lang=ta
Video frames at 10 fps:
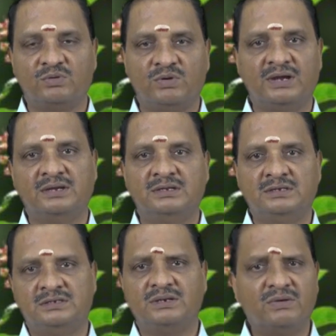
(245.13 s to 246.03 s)
சொல்லுவாங்க
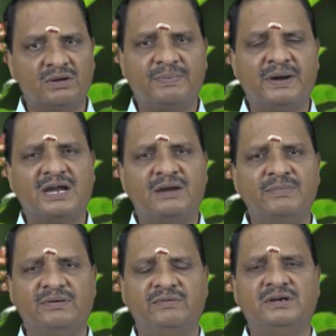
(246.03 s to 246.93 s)
சிலவங்க
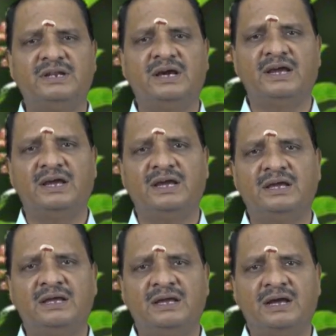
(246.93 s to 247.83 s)
பார்க்காம விட்டுட்டாங்க
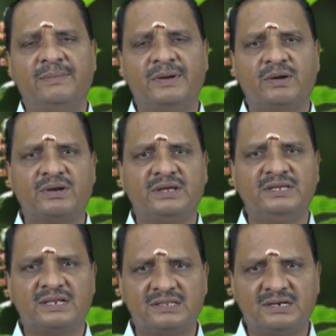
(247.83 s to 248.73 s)
அப்படின்னா கூட
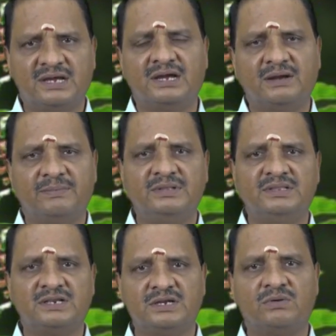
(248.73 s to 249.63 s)
இறந்துட்டாங்க
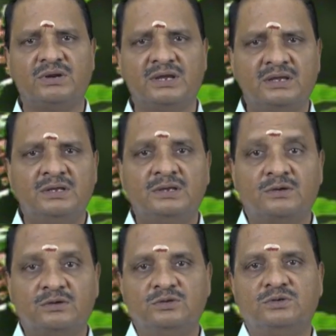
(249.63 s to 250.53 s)
அப்படின்னு தெரிஞ்சால் கூட
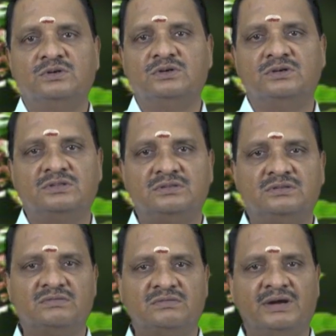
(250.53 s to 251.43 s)
கொஞ்சம்
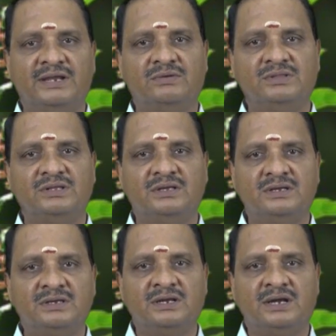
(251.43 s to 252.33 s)
வாயில் வந்து
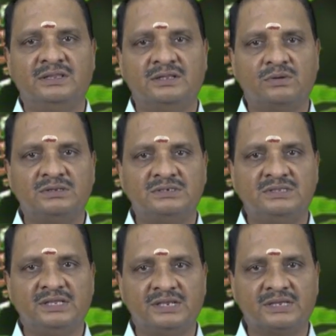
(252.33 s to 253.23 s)
அந்த துளசி
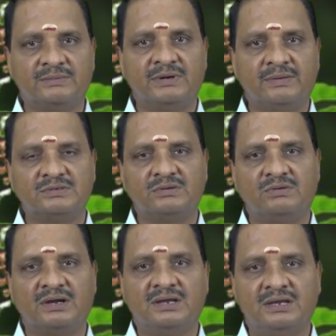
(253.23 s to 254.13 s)
தீர்த்தம் அப்படின்னு
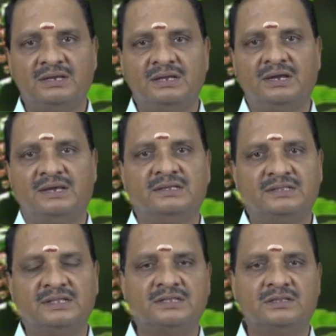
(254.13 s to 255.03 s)
சொல்லுவாங்க அந்த
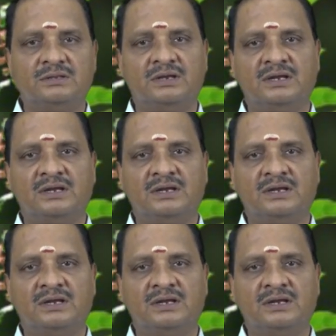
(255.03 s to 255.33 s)
தீர்த்தத்தை